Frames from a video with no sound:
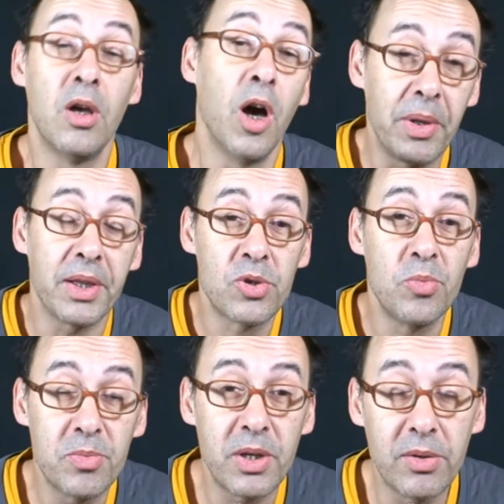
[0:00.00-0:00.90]
Aber dazu
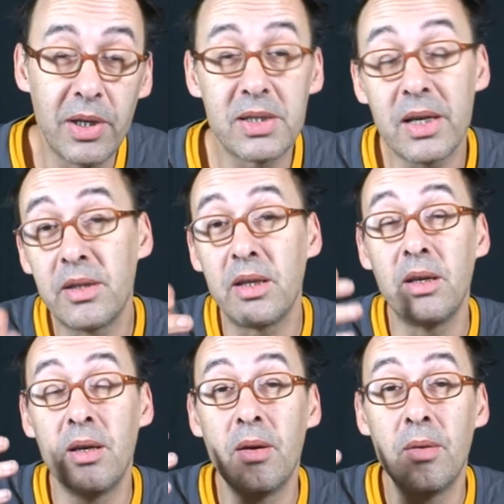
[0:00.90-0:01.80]
muss man natürlich sagen,
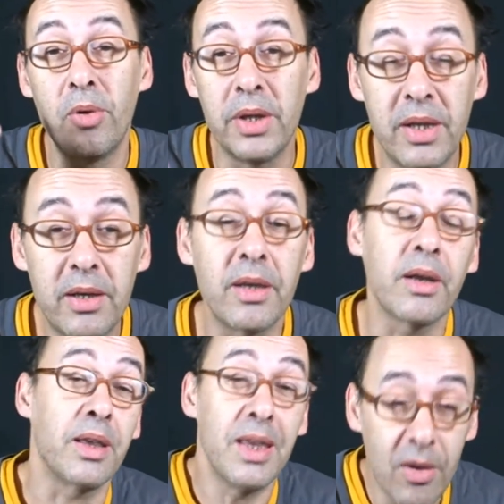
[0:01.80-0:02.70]
die Politik der
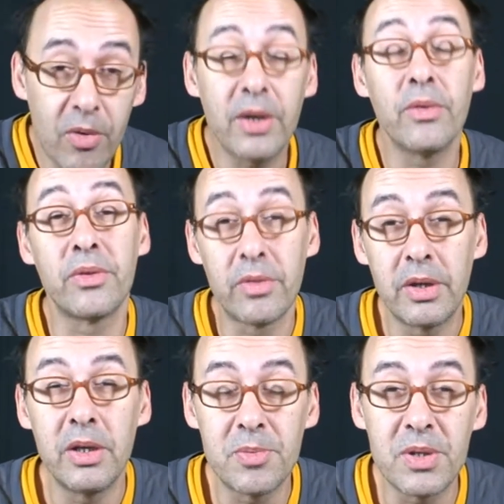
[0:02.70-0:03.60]
Regierungen
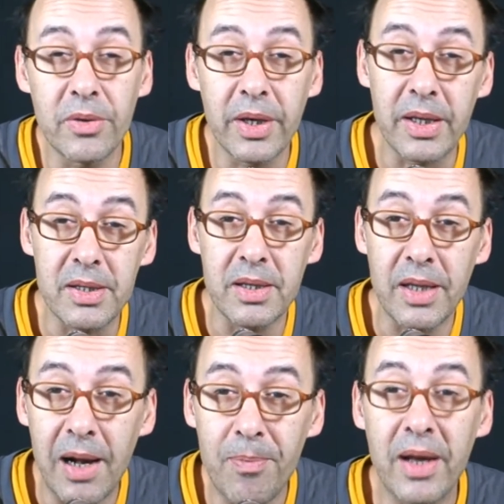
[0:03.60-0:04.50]
und insbesondere der
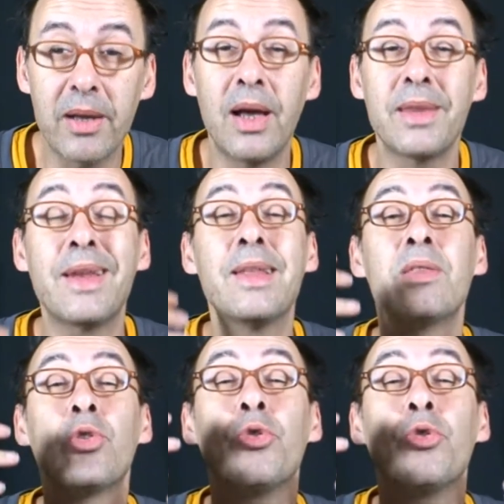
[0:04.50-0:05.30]
Zentralbanken hat einen